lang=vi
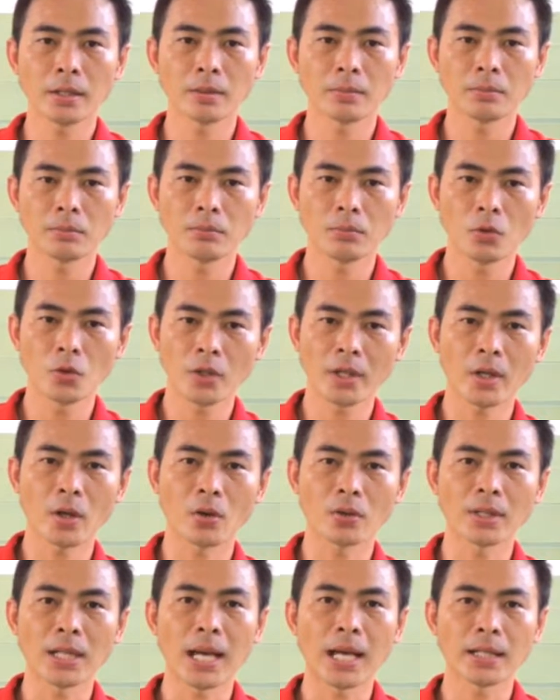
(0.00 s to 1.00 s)
mua cái
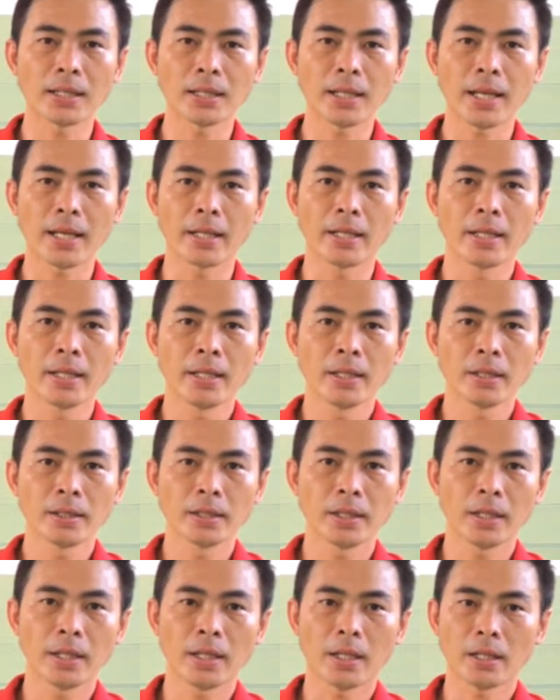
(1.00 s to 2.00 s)
đòn tạ thế này
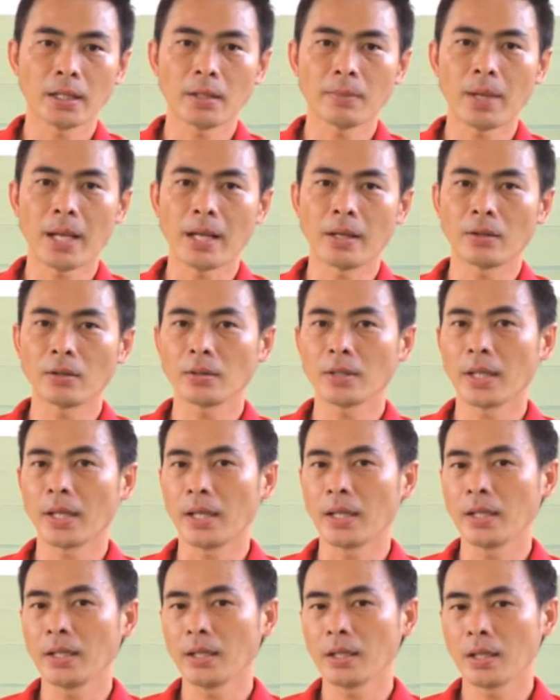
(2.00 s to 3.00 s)
thì các bạn có
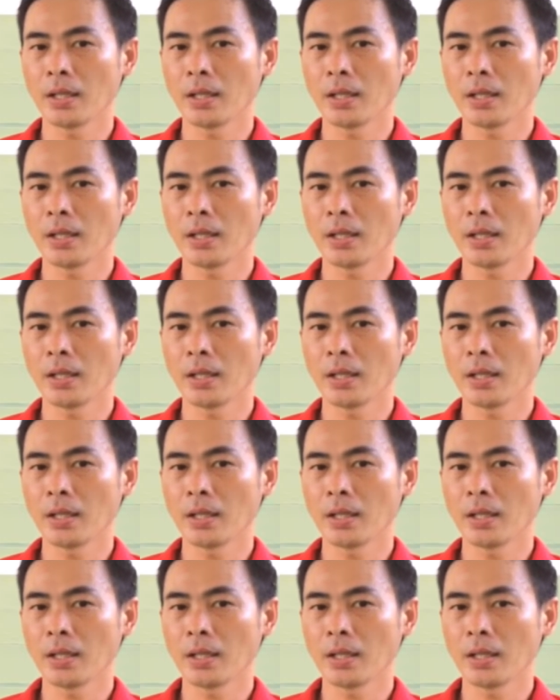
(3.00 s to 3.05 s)
thể